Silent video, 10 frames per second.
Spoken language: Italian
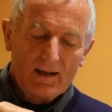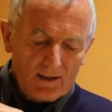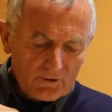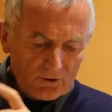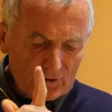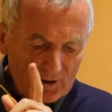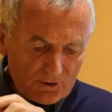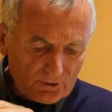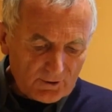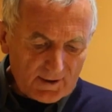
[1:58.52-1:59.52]
allora, cosa
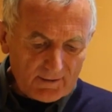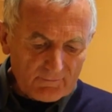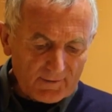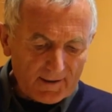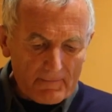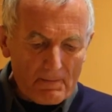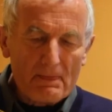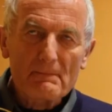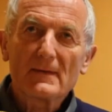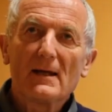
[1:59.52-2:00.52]
sono gli inferi?
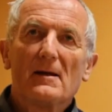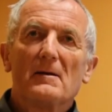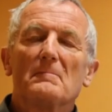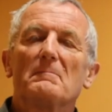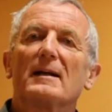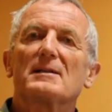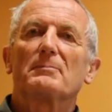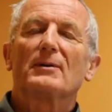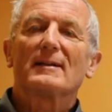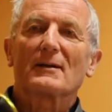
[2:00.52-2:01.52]
Per
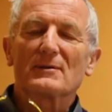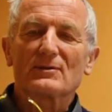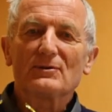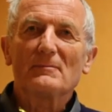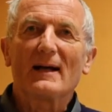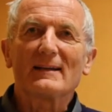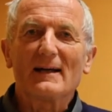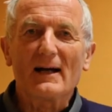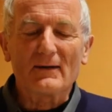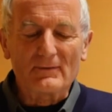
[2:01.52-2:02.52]
rispondere a questa
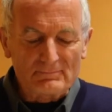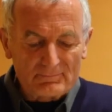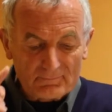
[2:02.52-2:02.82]
domanda